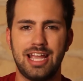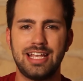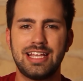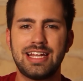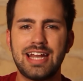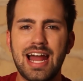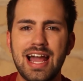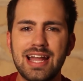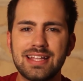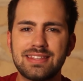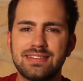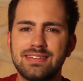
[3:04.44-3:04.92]
In
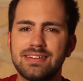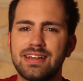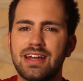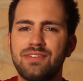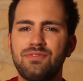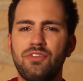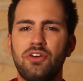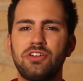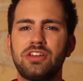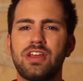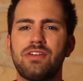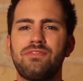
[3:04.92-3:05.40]
den
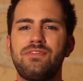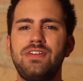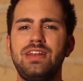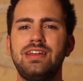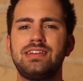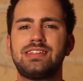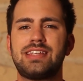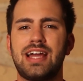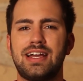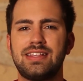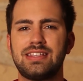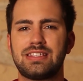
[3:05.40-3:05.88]
80ern wurden ja
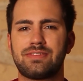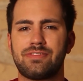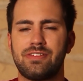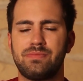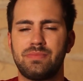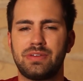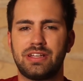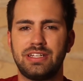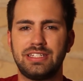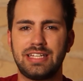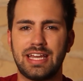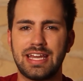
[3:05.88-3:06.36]
viele
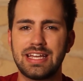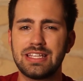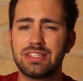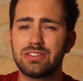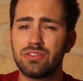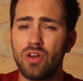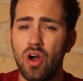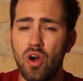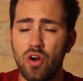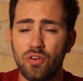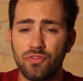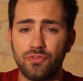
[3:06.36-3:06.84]
Tanzfilme gedreht,
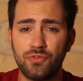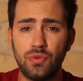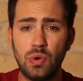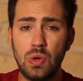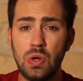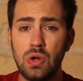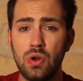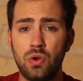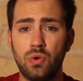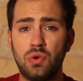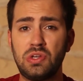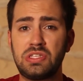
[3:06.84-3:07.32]
so auch
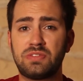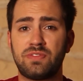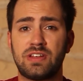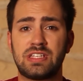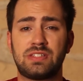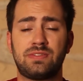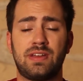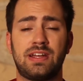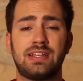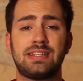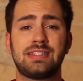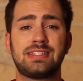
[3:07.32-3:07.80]
Foodloose,
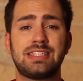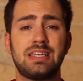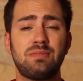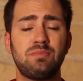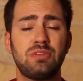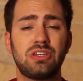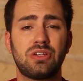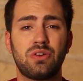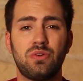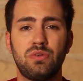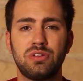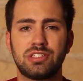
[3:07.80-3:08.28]
was ja ein
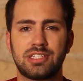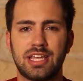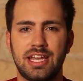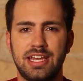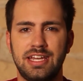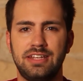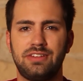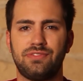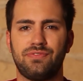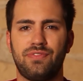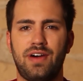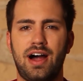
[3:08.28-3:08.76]
ziemlich großer
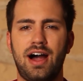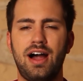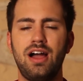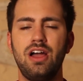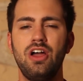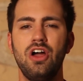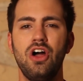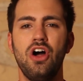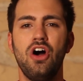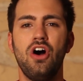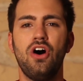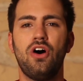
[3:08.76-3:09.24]
Hit war.
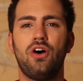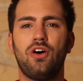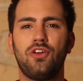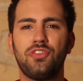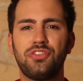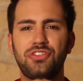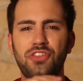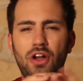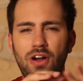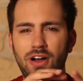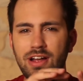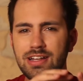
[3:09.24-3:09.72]

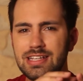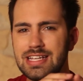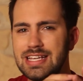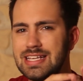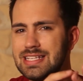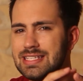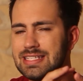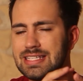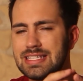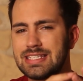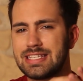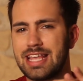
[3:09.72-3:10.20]
Und dort
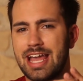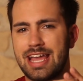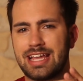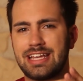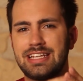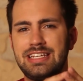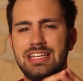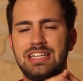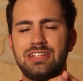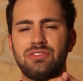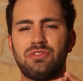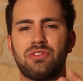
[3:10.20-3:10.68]
ist es
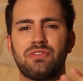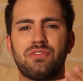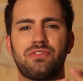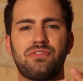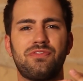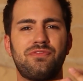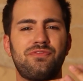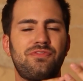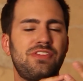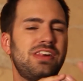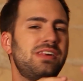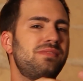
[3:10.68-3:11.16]
eigentlich nicht nur ein
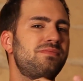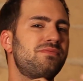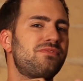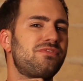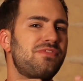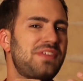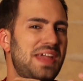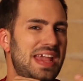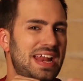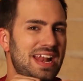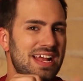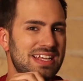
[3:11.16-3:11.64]

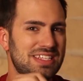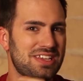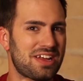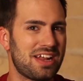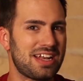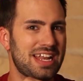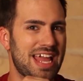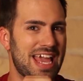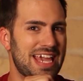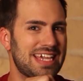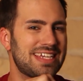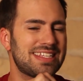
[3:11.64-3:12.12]
Filmfehler,
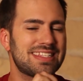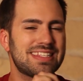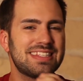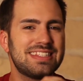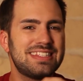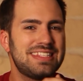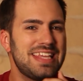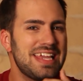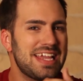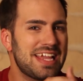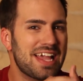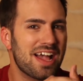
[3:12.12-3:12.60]
sondern echt
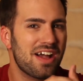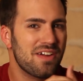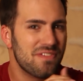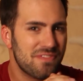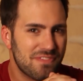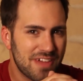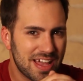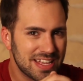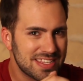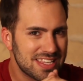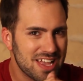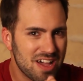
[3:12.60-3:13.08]
ein dicker,
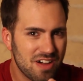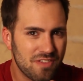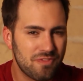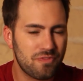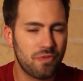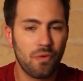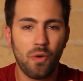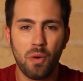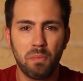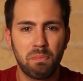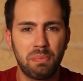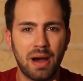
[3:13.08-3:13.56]
fetter
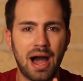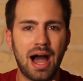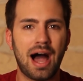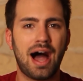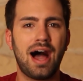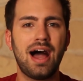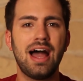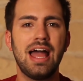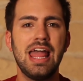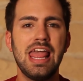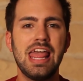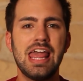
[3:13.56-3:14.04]

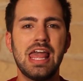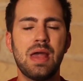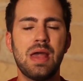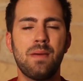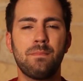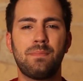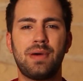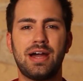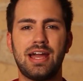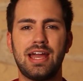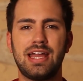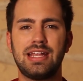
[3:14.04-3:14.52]
Fauxpas,
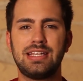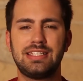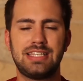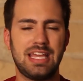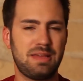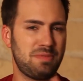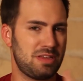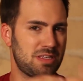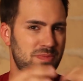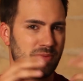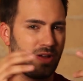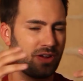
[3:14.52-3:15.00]
bei
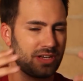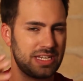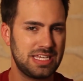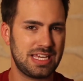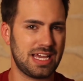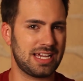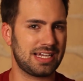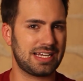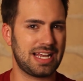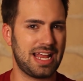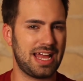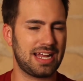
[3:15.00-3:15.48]
dem ich es mir auch nicht
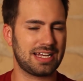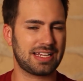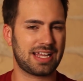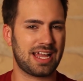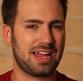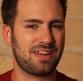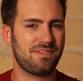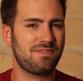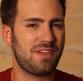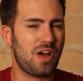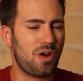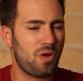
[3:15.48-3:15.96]
erklären
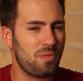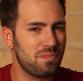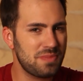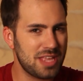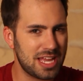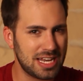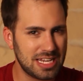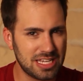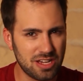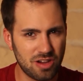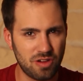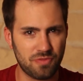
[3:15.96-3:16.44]
kann, warum
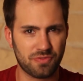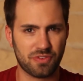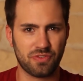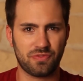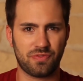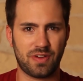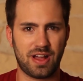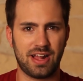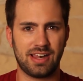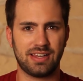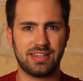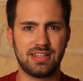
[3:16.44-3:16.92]
der nicht
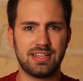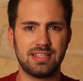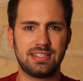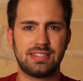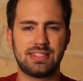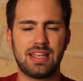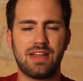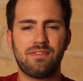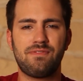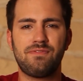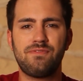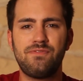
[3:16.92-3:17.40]
aufgefallen
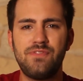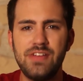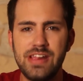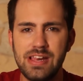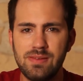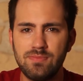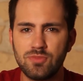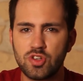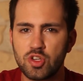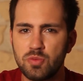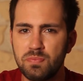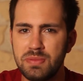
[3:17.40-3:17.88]
ist. Der
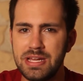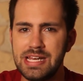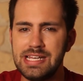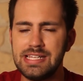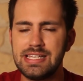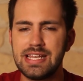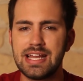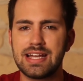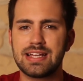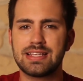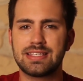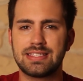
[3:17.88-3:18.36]
Film
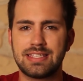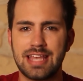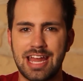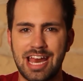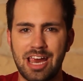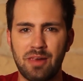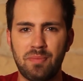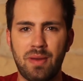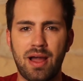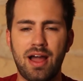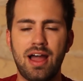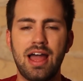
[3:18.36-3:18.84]
spielt ja
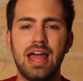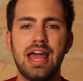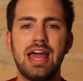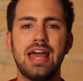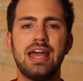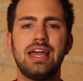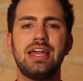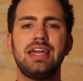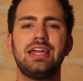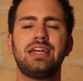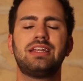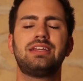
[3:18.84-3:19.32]
selber
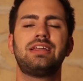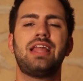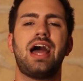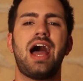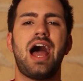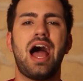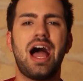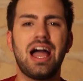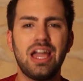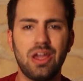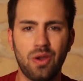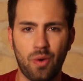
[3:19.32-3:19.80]
in
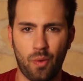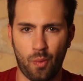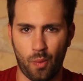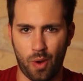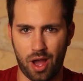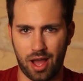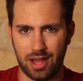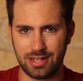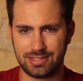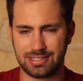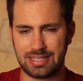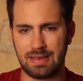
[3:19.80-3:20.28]

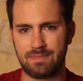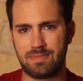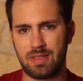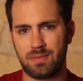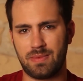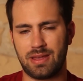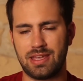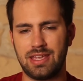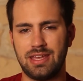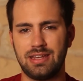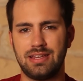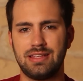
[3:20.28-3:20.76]
Iowa. Es gibt
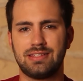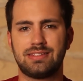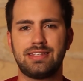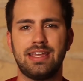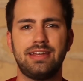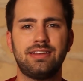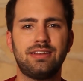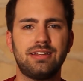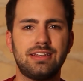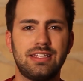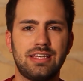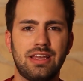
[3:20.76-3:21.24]
aber hier die
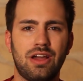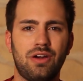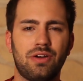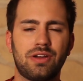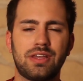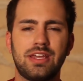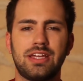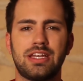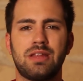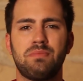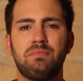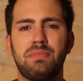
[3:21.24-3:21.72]
Szene, die ihr auch
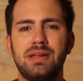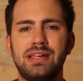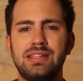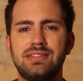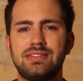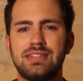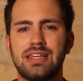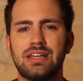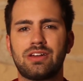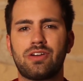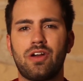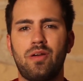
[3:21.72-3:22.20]
hier in dem
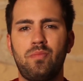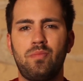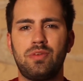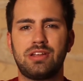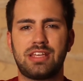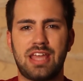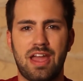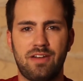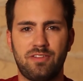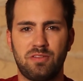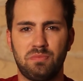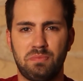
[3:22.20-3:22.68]
Bild sehen könnt
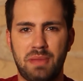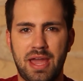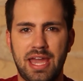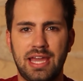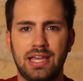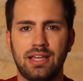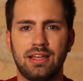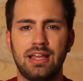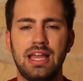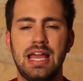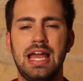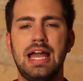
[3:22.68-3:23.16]
mit Kevin
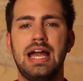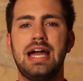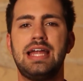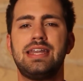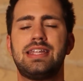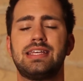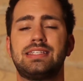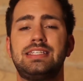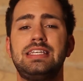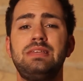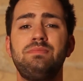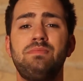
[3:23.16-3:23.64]
Bacon.
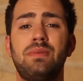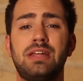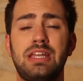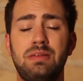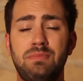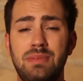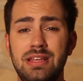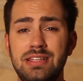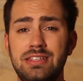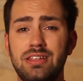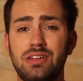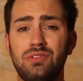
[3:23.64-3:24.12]
Da sieht man
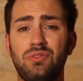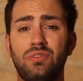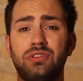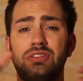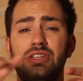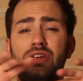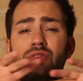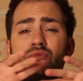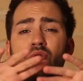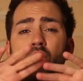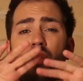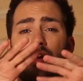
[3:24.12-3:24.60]
im
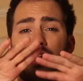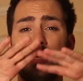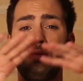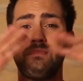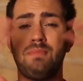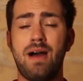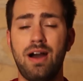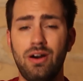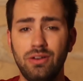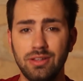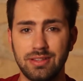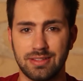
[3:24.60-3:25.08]
Hintergrund die Rocky
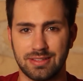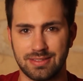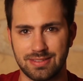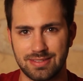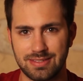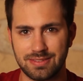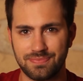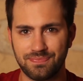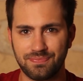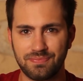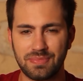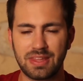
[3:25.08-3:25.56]

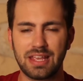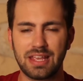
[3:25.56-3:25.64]
Mountains.